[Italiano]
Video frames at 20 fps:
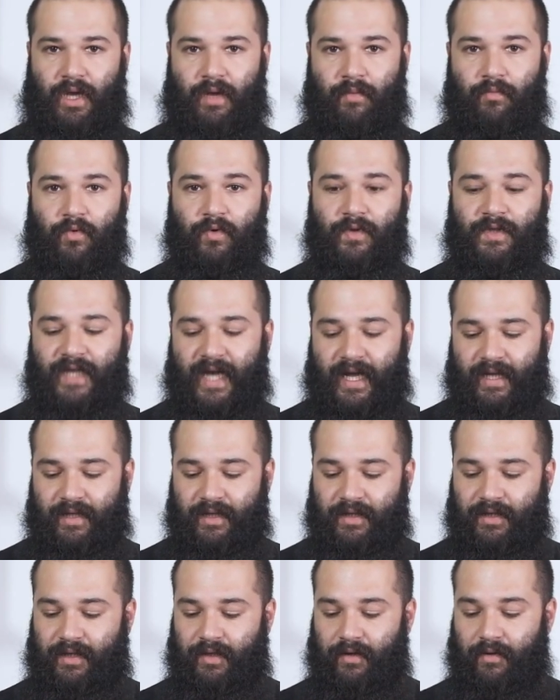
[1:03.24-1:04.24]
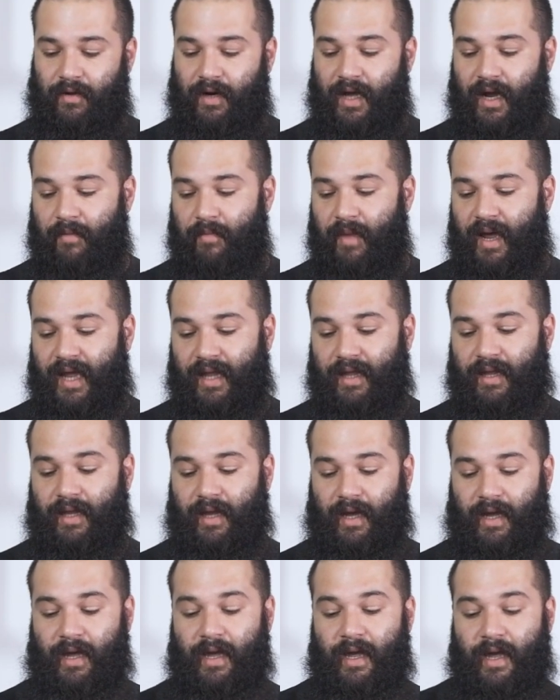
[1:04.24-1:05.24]
imbustati
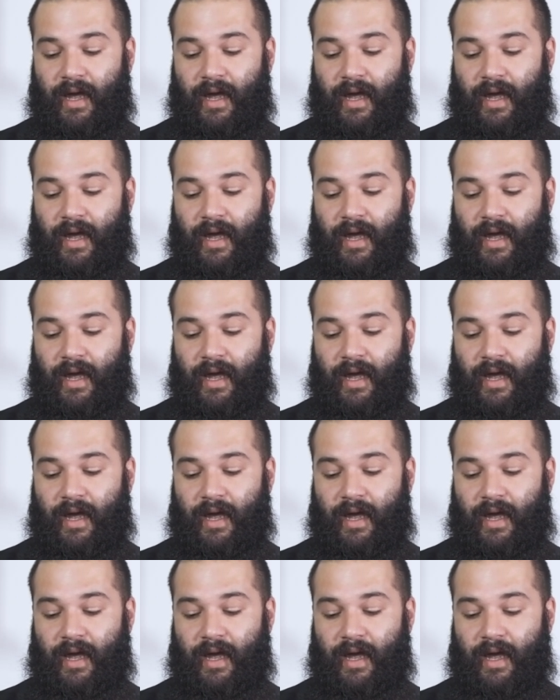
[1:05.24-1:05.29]
singolarmente,